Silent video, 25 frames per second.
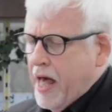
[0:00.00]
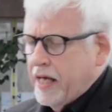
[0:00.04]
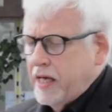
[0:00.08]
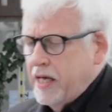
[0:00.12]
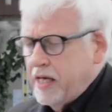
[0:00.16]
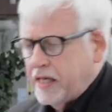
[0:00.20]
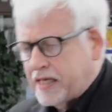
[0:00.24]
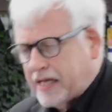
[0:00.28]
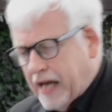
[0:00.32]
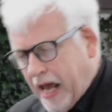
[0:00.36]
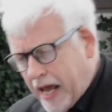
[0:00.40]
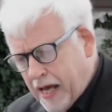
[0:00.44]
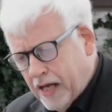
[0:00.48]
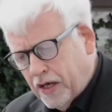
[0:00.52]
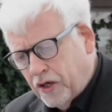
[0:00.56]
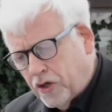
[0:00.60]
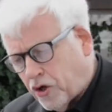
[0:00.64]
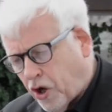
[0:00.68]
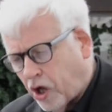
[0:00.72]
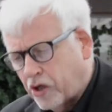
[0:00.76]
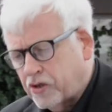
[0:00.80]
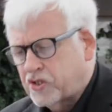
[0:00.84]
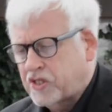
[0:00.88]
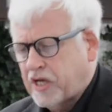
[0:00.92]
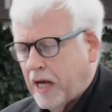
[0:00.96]
Ideen,
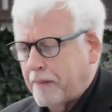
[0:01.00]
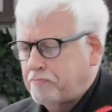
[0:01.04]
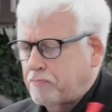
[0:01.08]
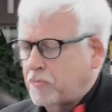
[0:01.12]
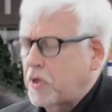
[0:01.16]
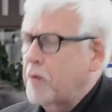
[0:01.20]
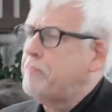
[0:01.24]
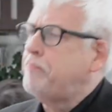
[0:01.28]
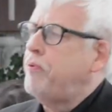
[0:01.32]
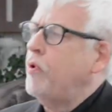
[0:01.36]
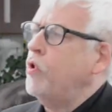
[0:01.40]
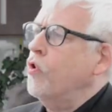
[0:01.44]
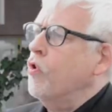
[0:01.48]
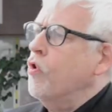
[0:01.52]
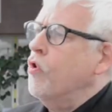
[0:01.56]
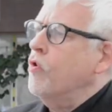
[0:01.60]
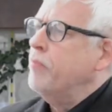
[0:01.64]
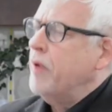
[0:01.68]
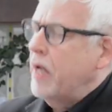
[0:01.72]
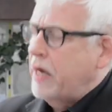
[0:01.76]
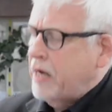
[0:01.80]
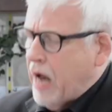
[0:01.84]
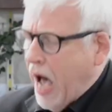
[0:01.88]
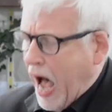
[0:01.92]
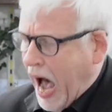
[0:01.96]
Konzepte,
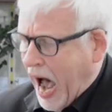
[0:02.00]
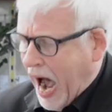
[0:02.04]
Blumen,